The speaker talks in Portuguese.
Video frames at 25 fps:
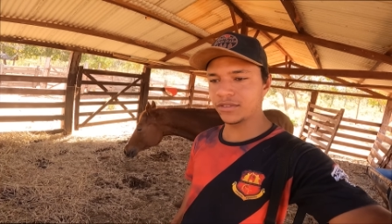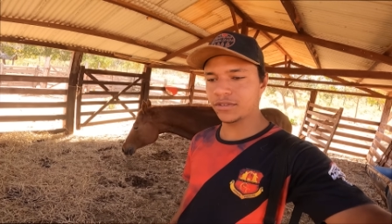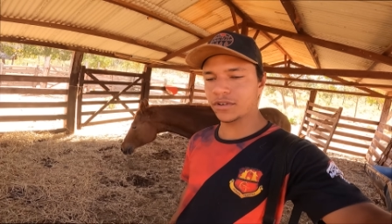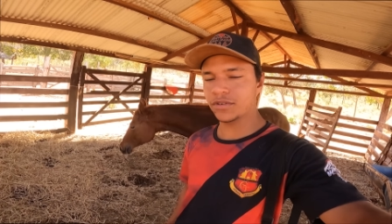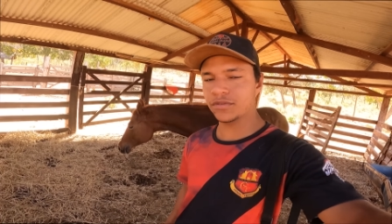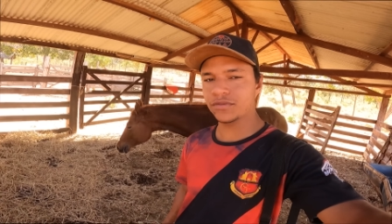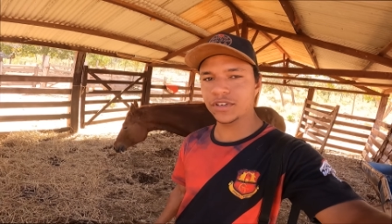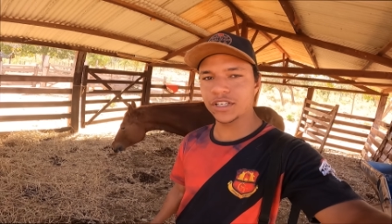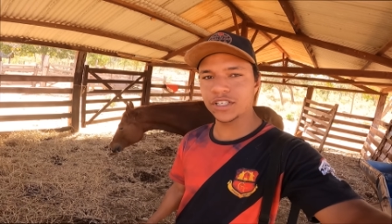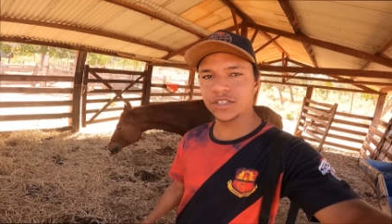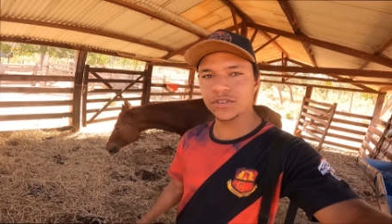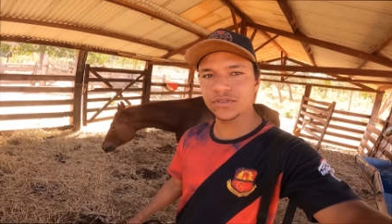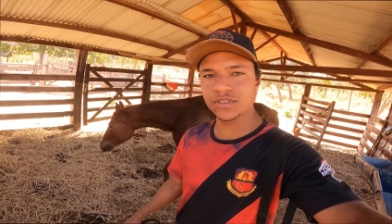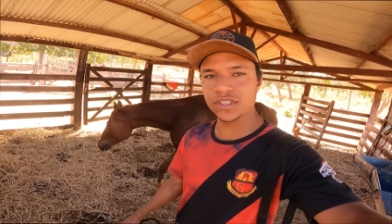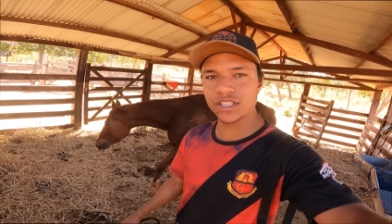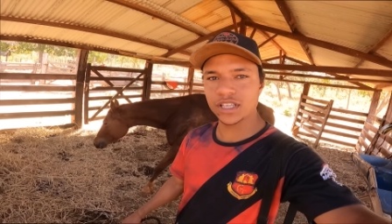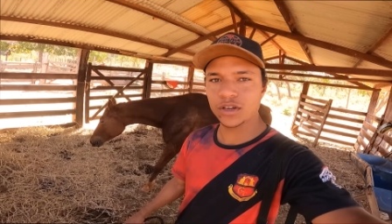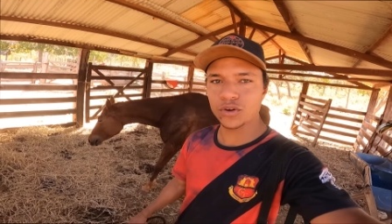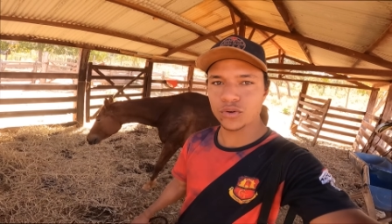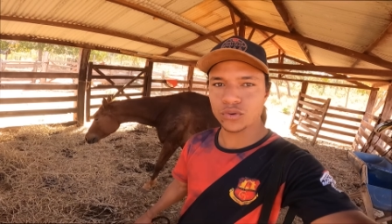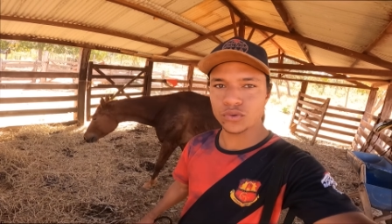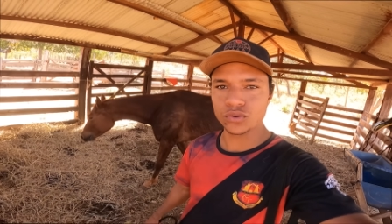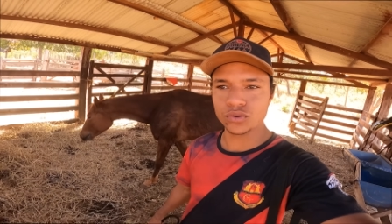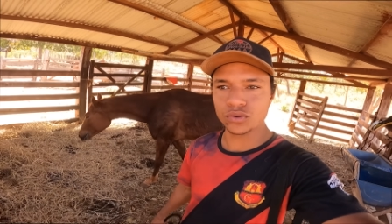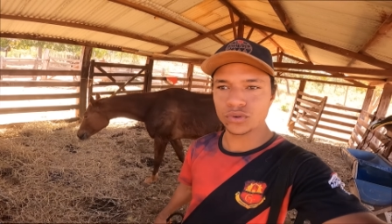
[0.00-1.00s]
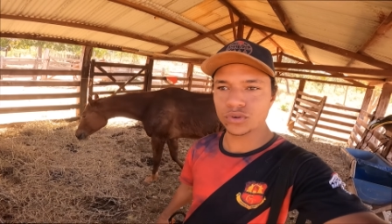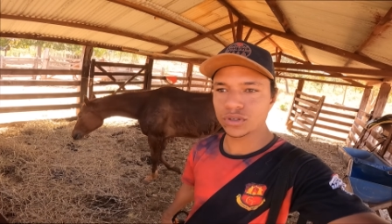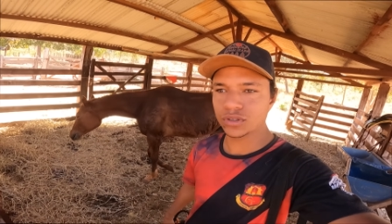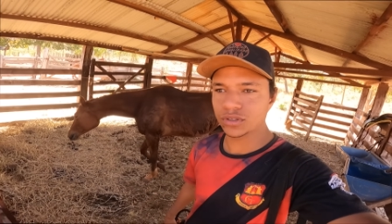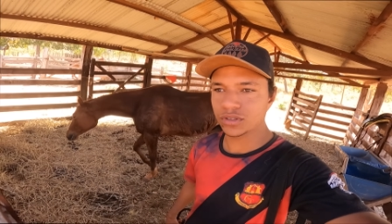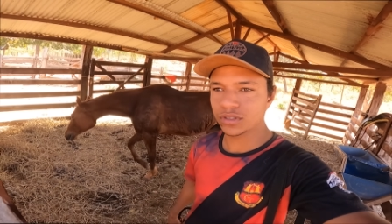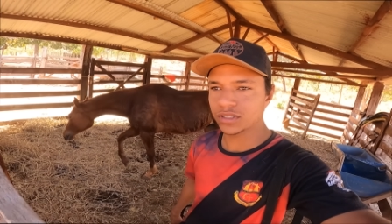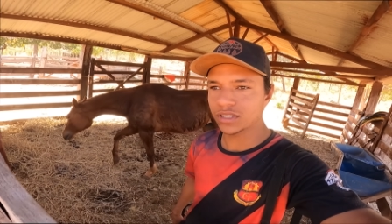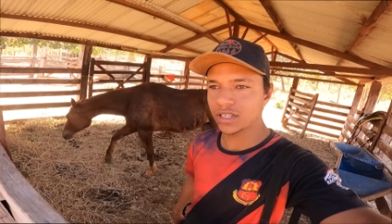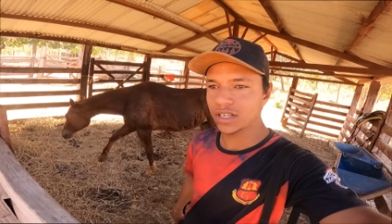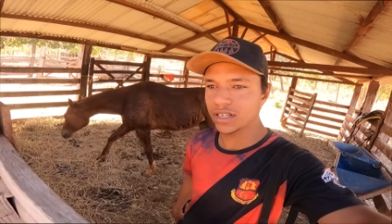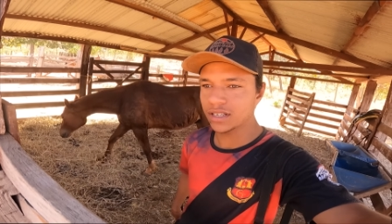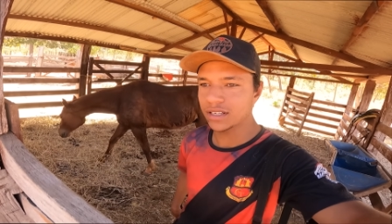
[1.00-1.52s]
um videozinho curto,
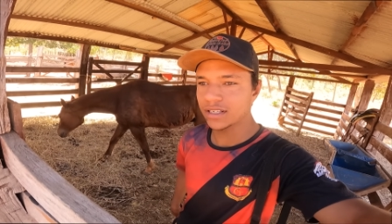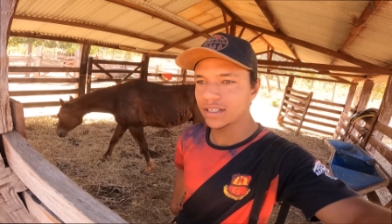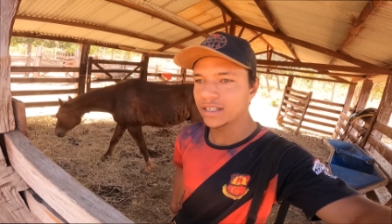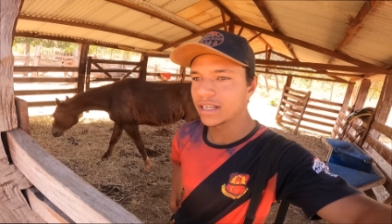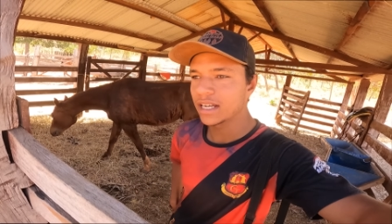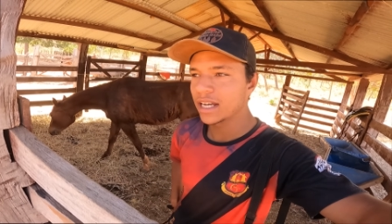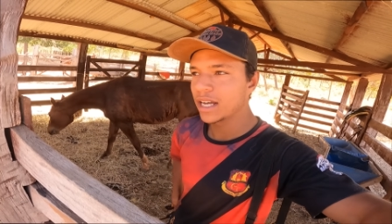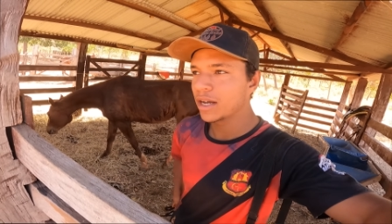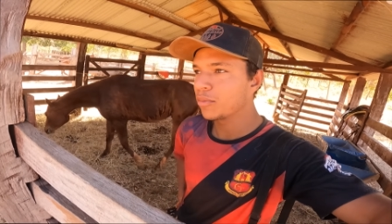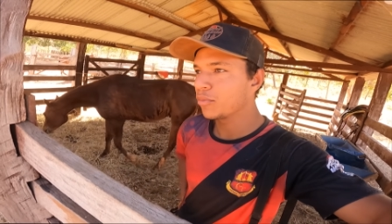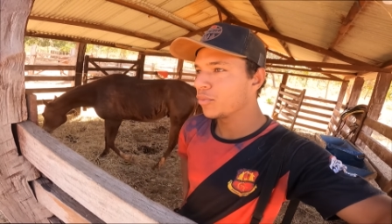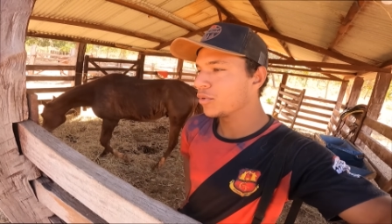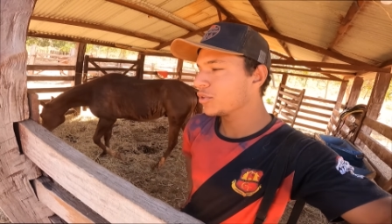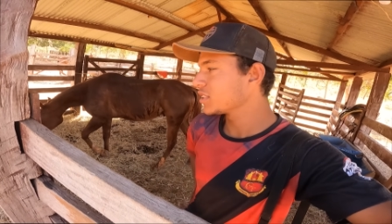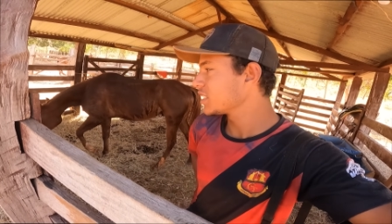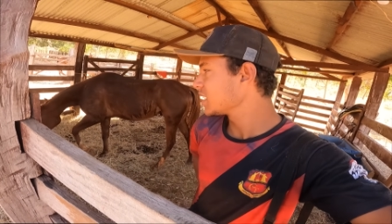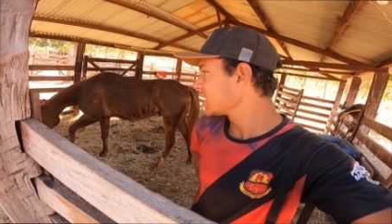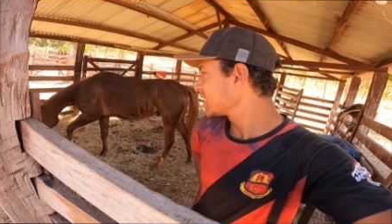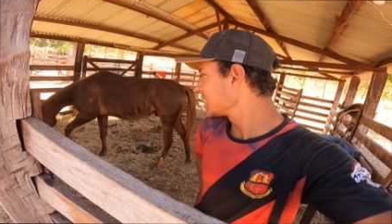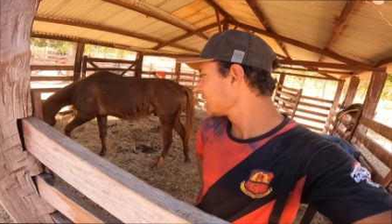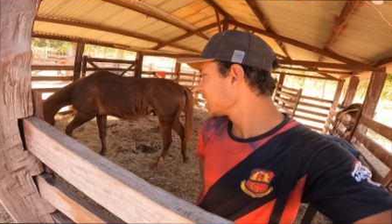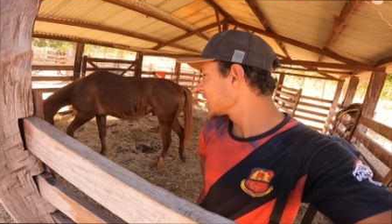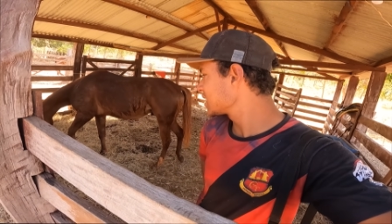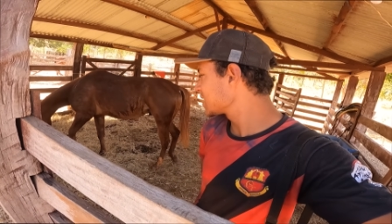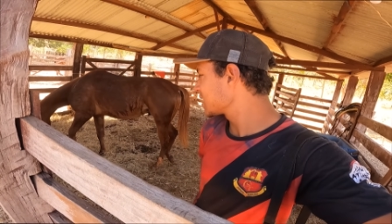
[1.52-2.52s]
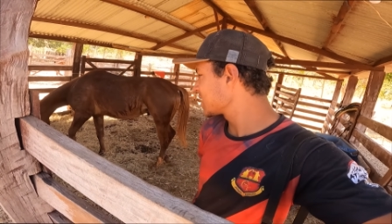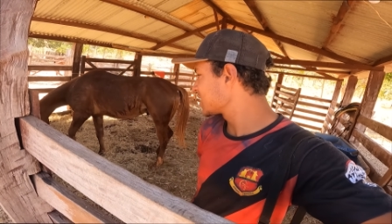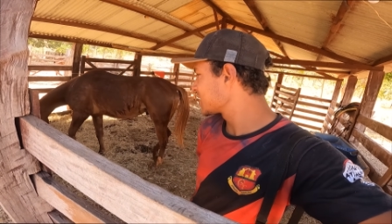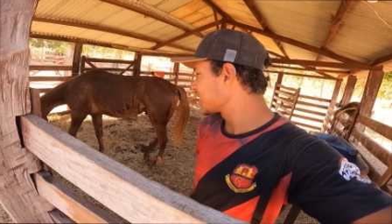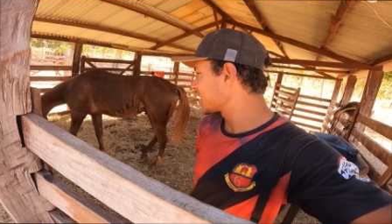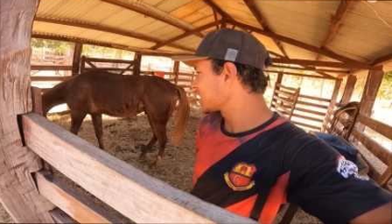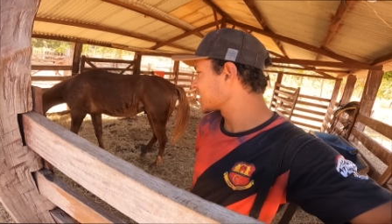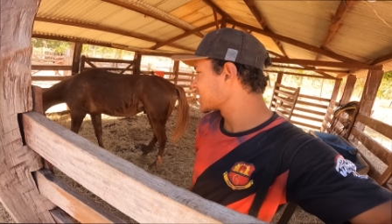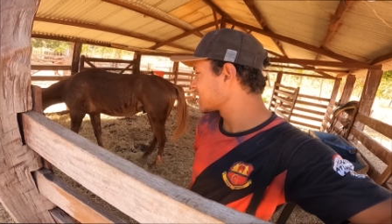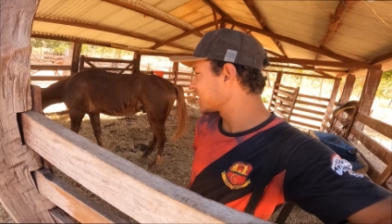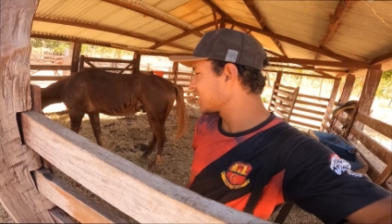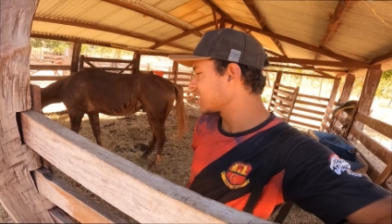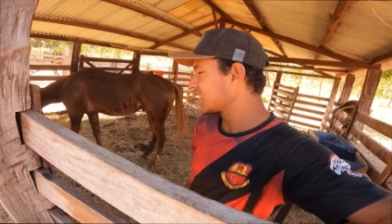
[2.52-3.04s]
só mostrando a gente
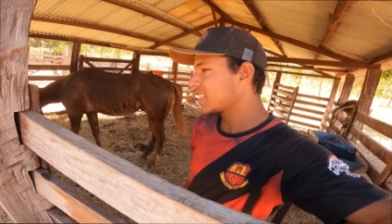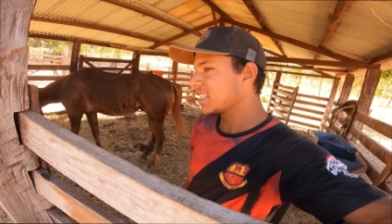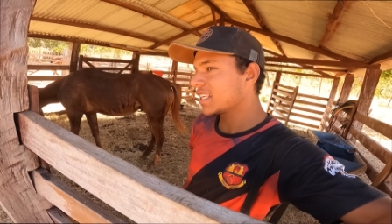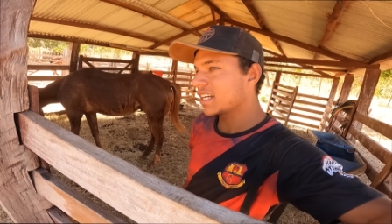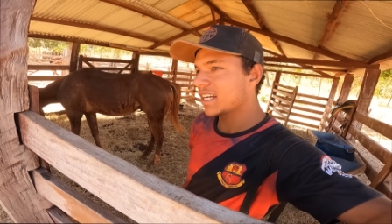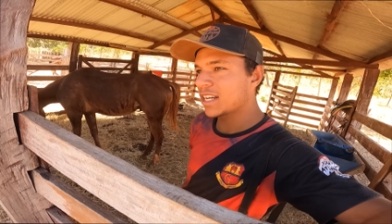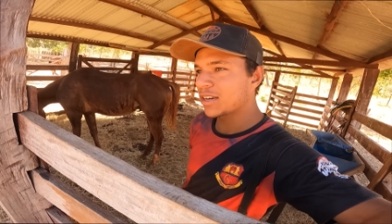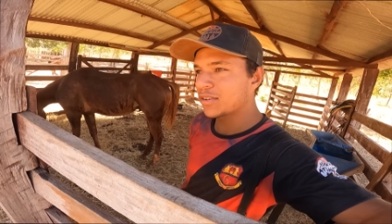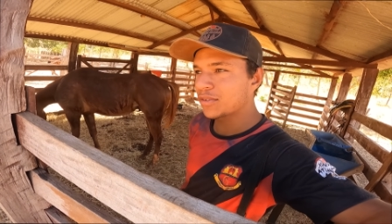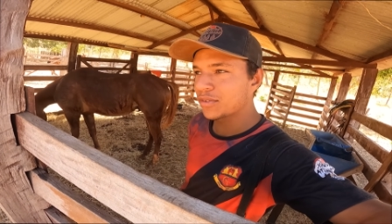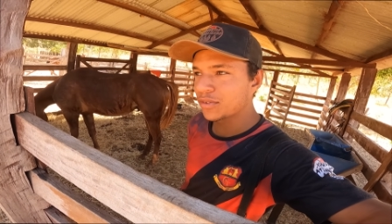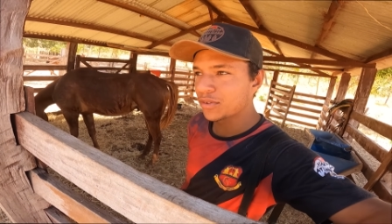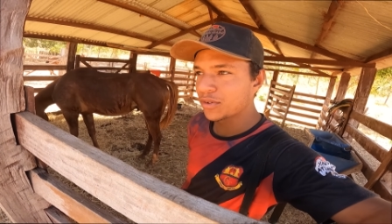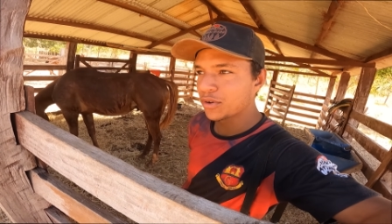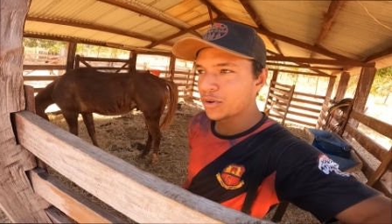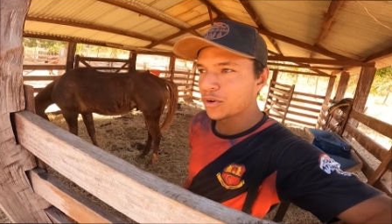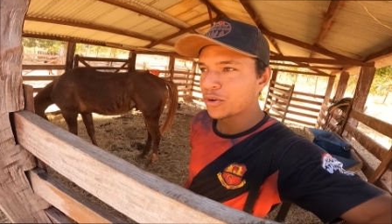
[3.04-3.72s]
exercitando